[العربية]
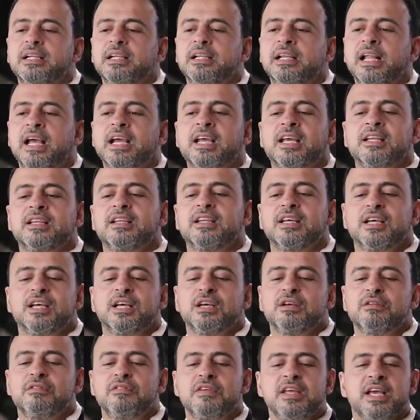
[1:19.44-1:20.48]
لكن
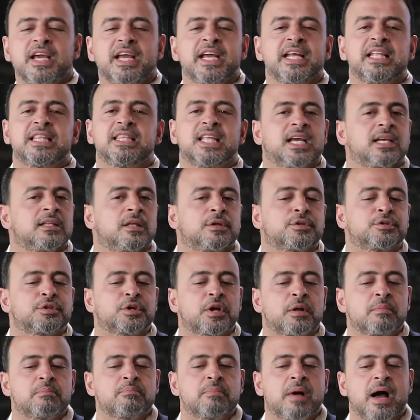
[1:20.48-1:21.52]
في حته كده
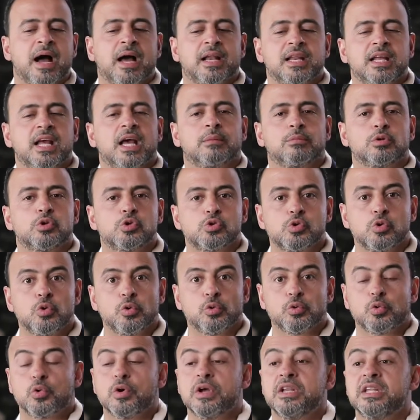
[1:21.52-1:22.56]
تربى عليها من
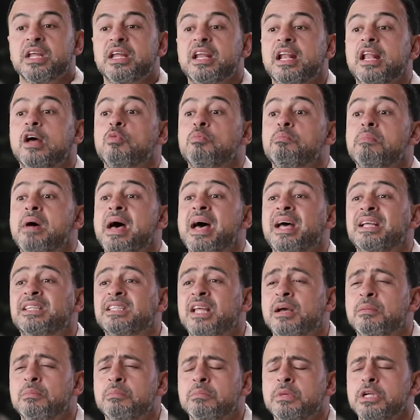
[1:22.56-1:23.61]
صغره ان انا لو ما
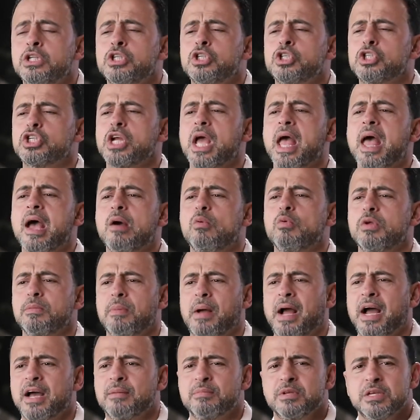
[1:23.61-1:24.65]
اهتمتش قوي
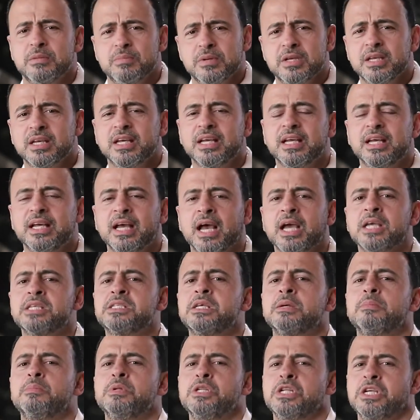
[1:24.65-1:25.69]
بحبيبي
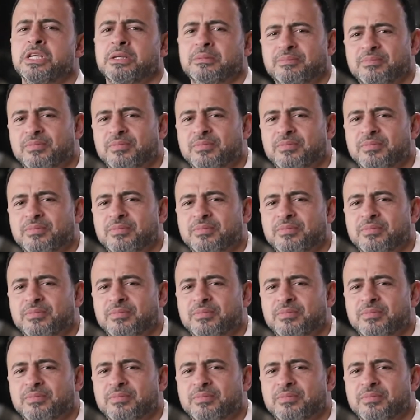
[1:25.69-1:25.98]
هيسيبني